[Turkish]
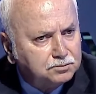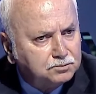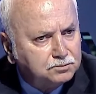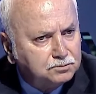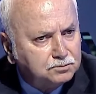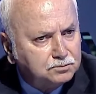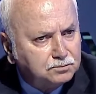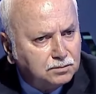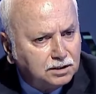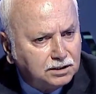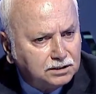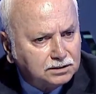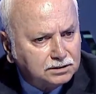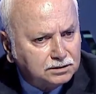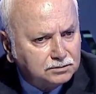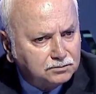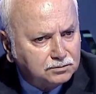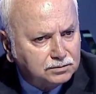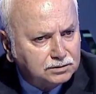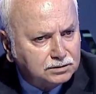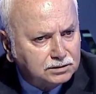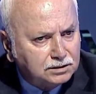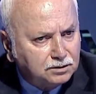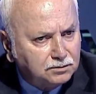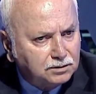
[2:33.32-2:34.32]

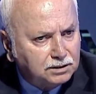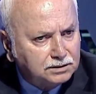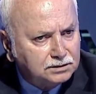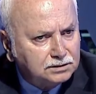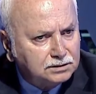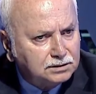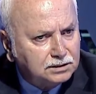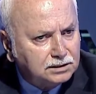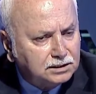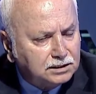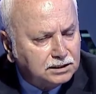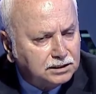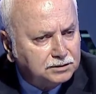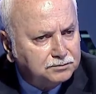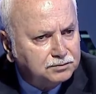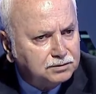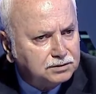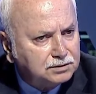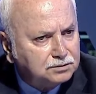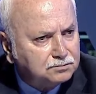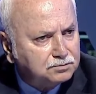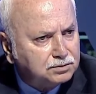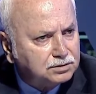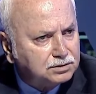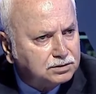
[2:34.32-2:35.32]
baktığımız zaman
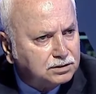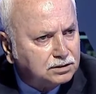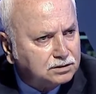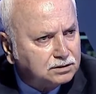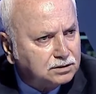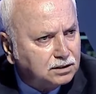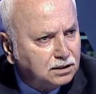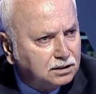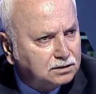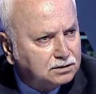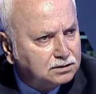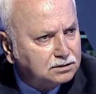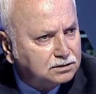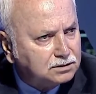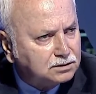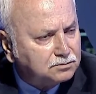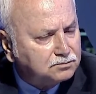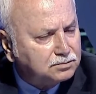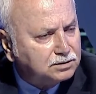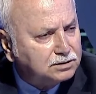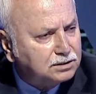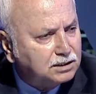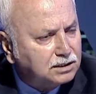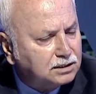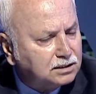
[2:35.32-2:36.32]
hepsini bir çatı
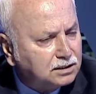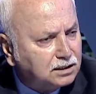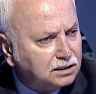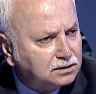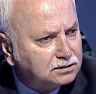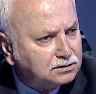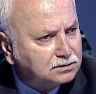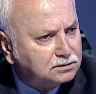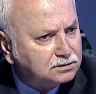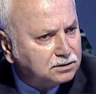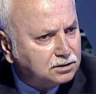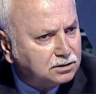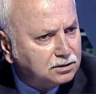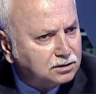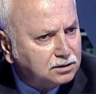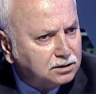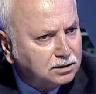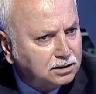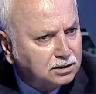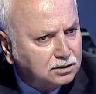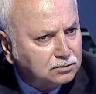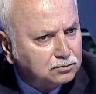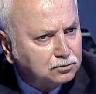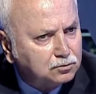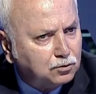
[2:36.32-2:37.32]
altında, bir yer altında
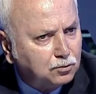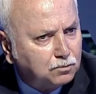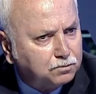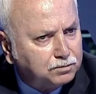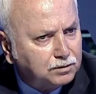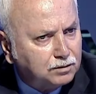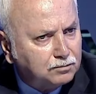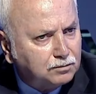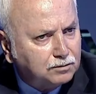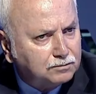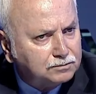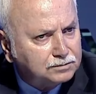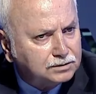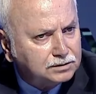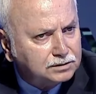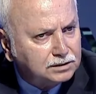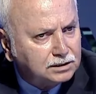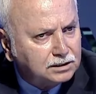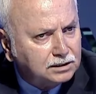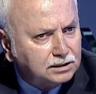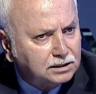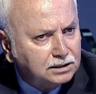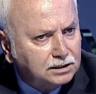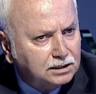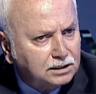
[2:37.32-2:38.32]

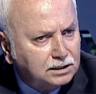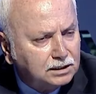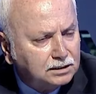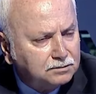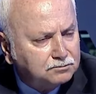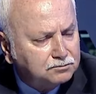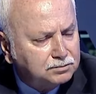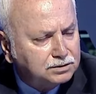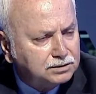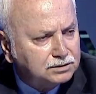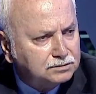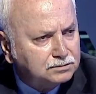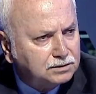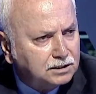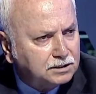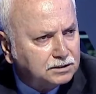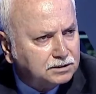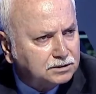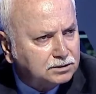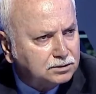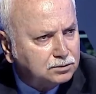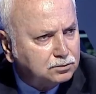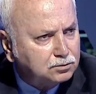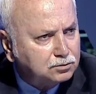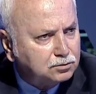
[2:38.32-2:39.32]
toplamamızda bizimler
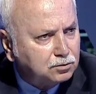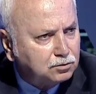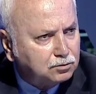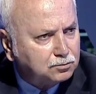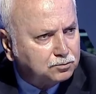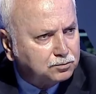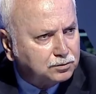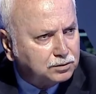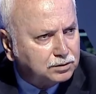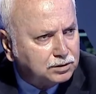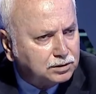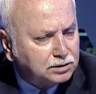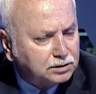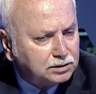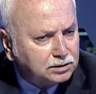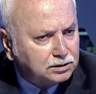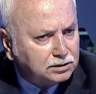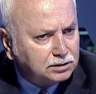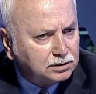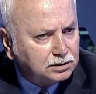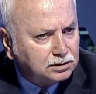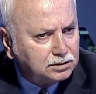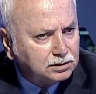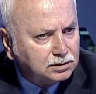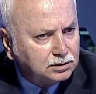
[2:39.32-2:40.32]
için çok bir
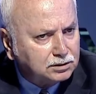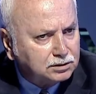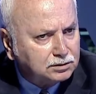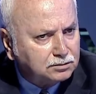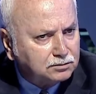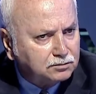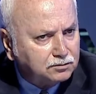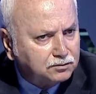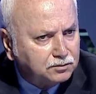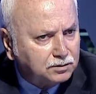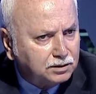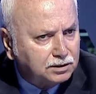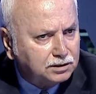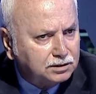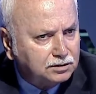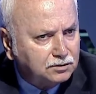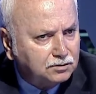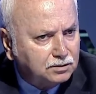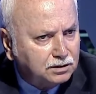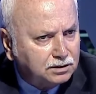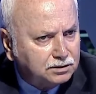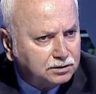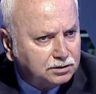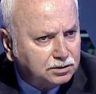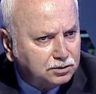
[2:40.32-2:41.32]
e,
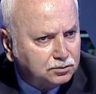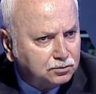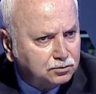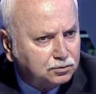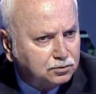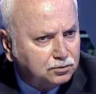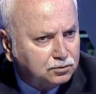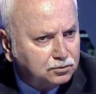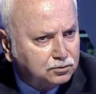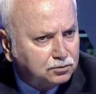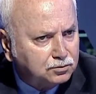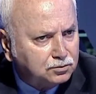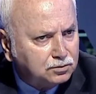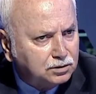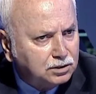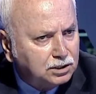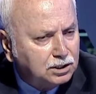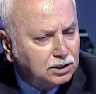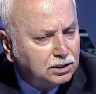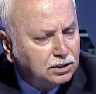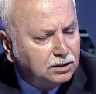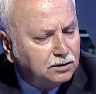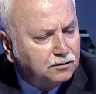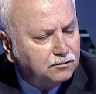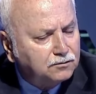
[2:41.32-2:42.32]
fayda var diye düşündük
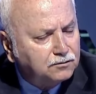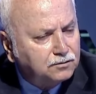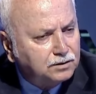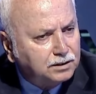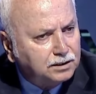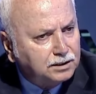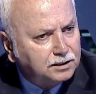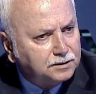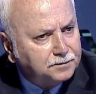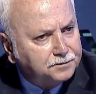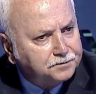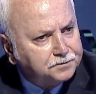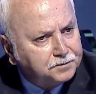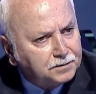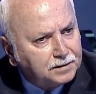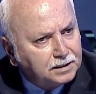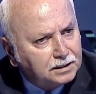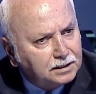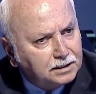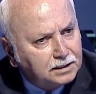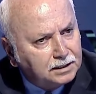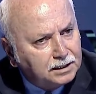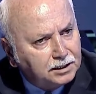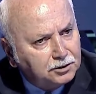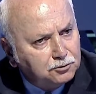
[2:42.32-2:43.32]
ve
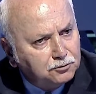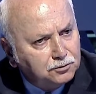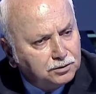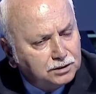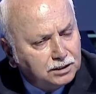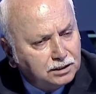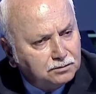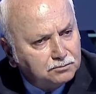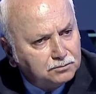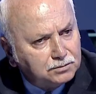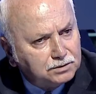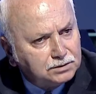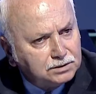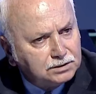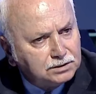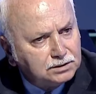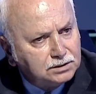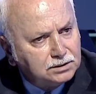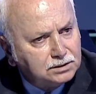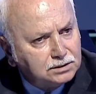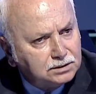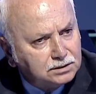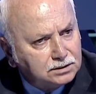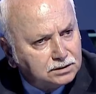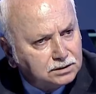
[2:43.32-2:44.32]
en
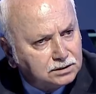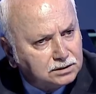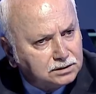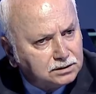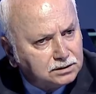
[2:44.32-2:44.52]
önemlisi e,